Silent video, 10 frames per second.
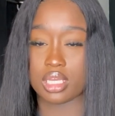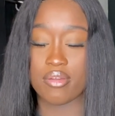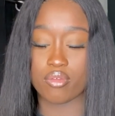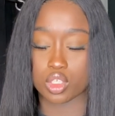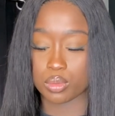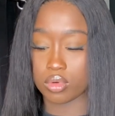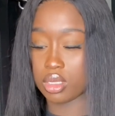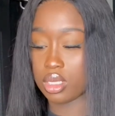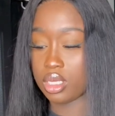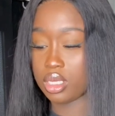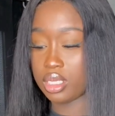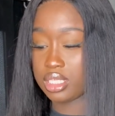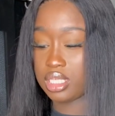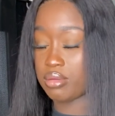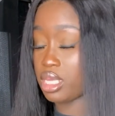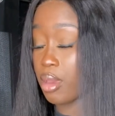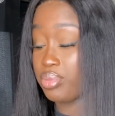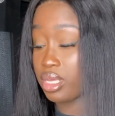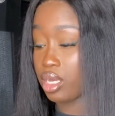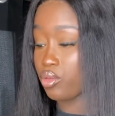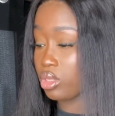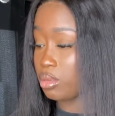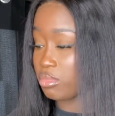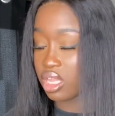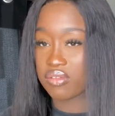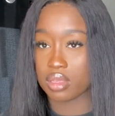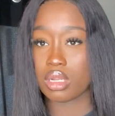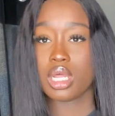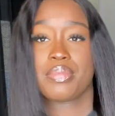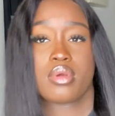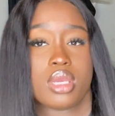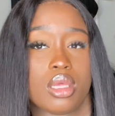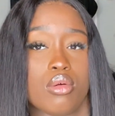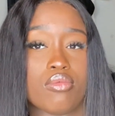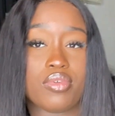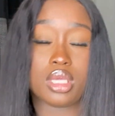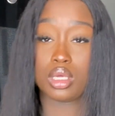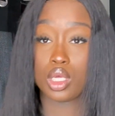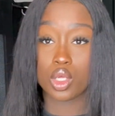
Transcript: Eh, franchement, s'il y a bien un truc qui m'énerve, c'est quand la perruque elle est gonflée.